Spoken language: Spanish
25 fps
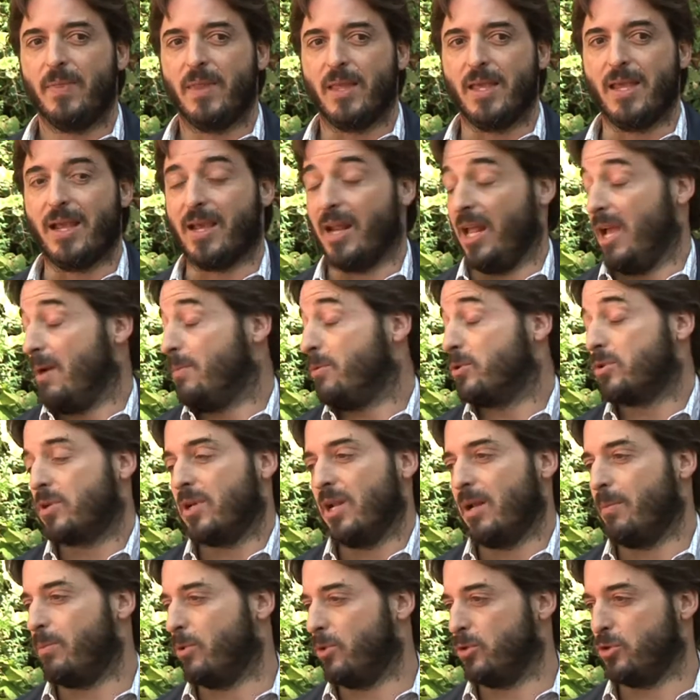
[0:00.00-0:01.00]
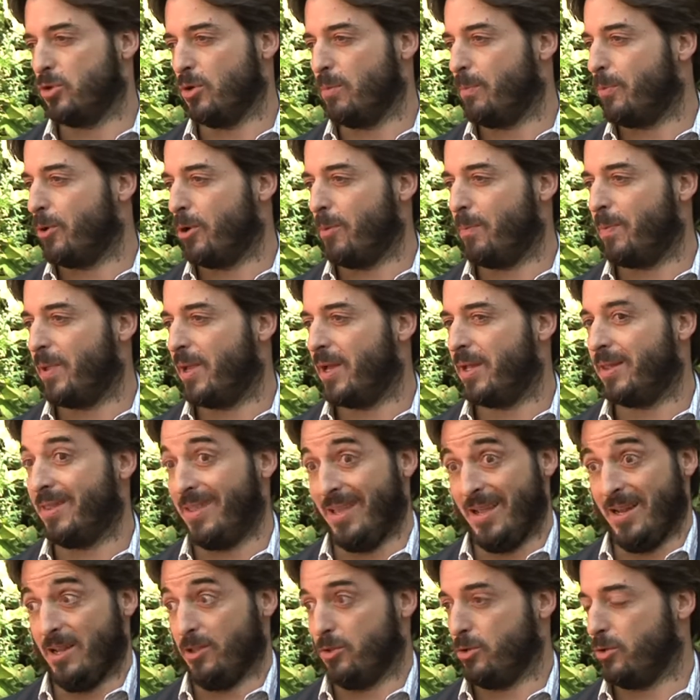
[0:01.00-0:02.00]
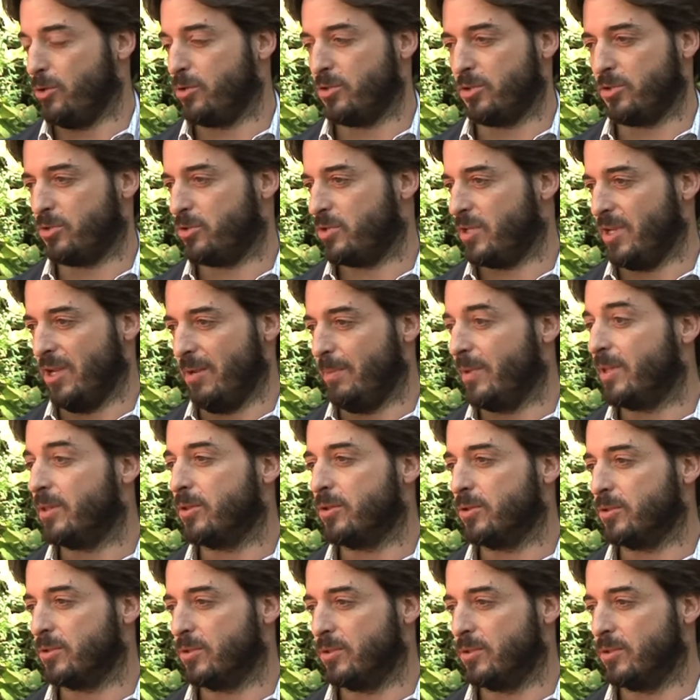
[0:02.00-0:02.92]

y creemos que la producción propia tiene todos esos elementos.